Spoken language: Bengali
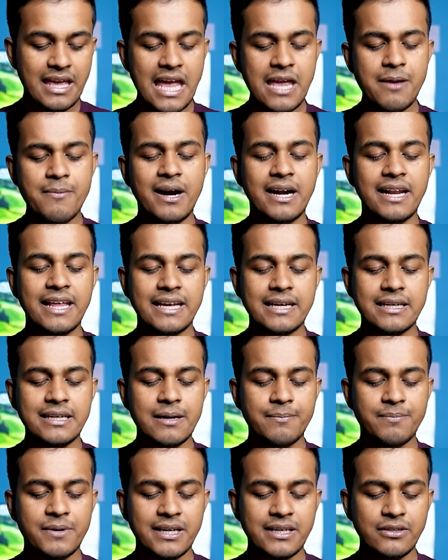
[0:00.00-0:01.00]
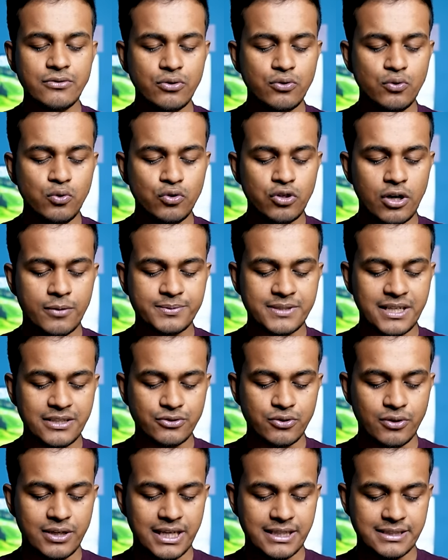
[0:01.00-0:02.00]
এইবার এখানে আপনার কিন্তু দুটো অপশান
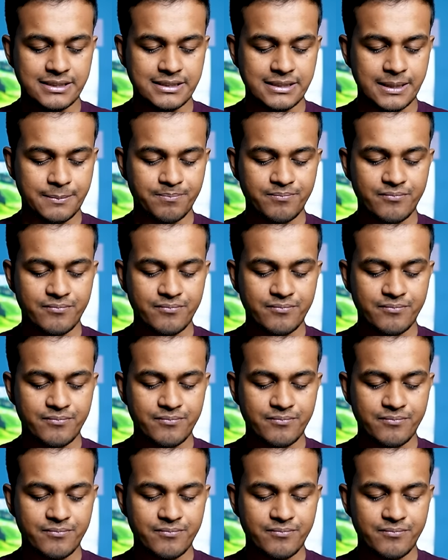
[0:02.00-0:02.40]
চলে আসছে